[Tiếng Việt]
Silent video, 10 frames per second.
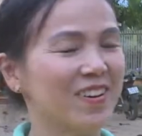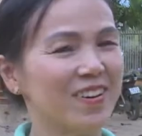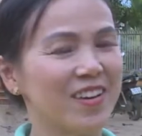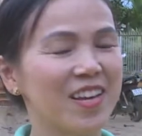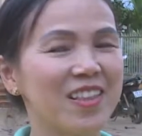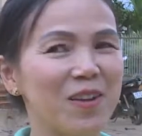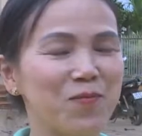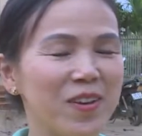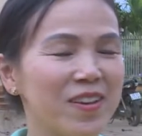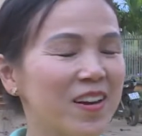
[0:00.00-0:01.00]
Từ khi tập
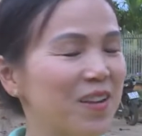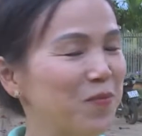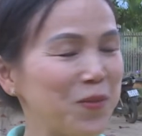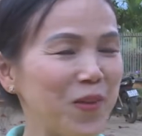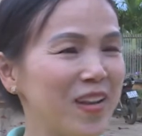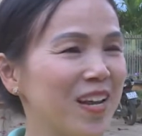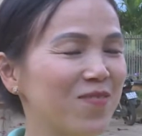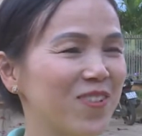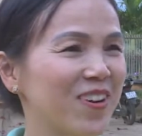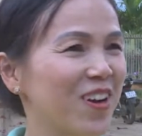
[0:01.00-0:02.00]
tới giờ mười mấy năm
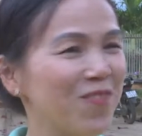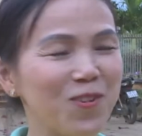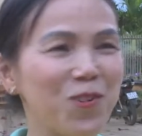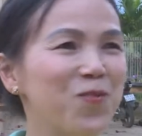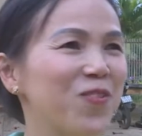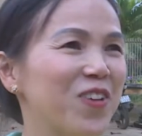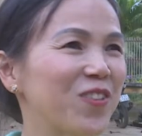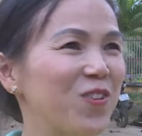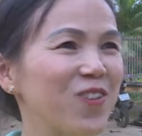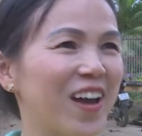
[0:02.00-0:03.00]
không có uống một viên
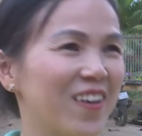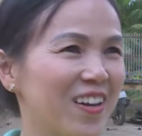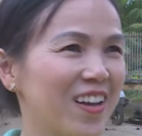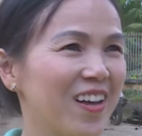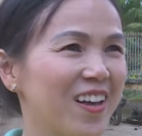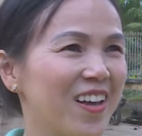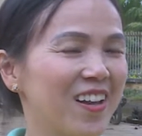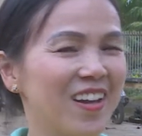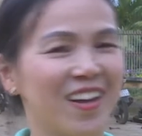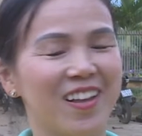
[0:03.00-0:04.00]
thuốc nào hết á
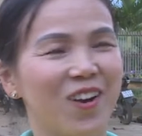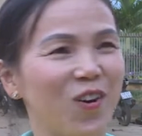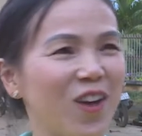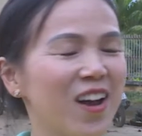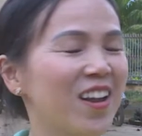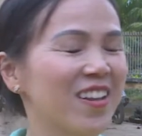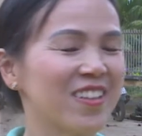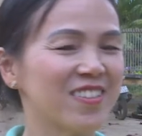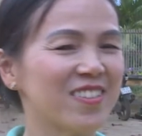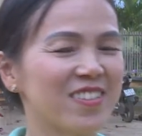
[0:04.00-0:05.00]
và từ đó
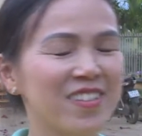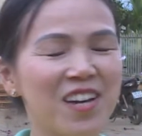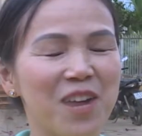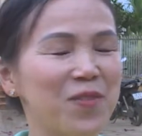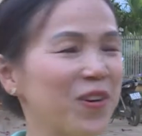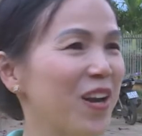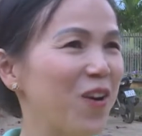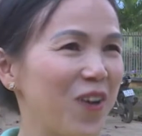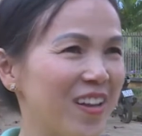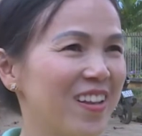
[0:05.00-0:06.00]
là xương khớp rồi nó
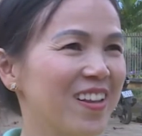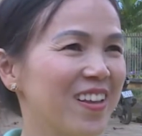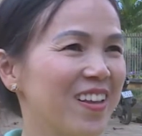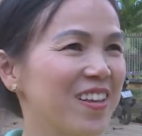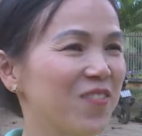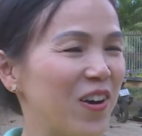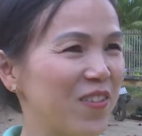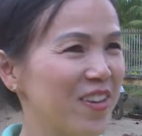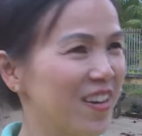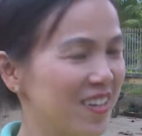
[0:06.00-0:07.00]
đau hết nhưng mà
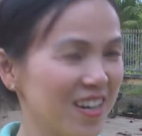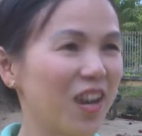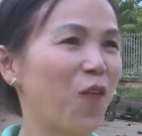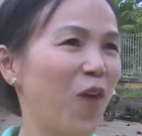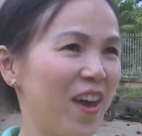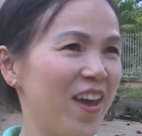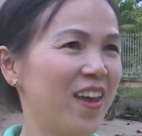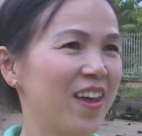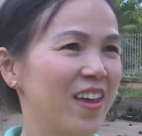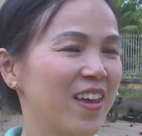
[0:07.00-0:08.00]
bây giờ rất là khỏe
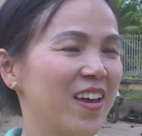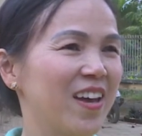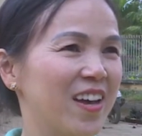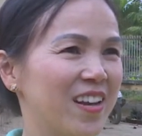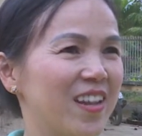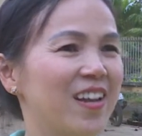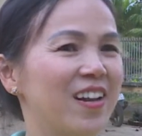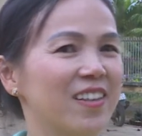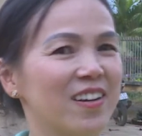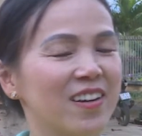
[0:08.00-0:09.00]
nên là
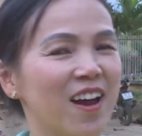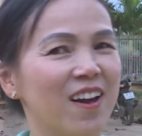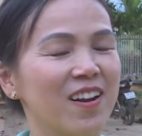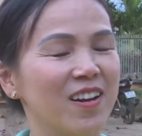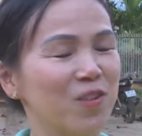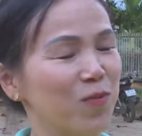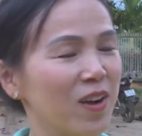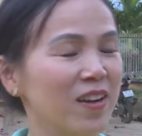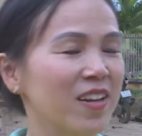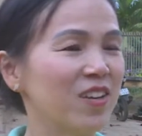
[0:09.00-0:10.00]
từ đó là cũng
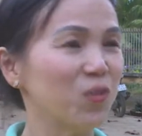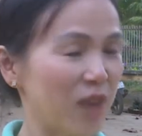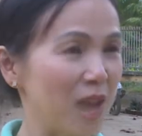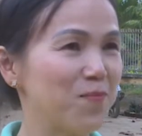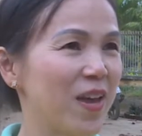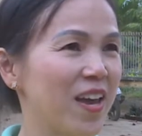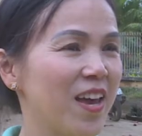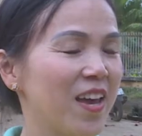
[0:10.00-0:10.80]
có cái niềm đam mê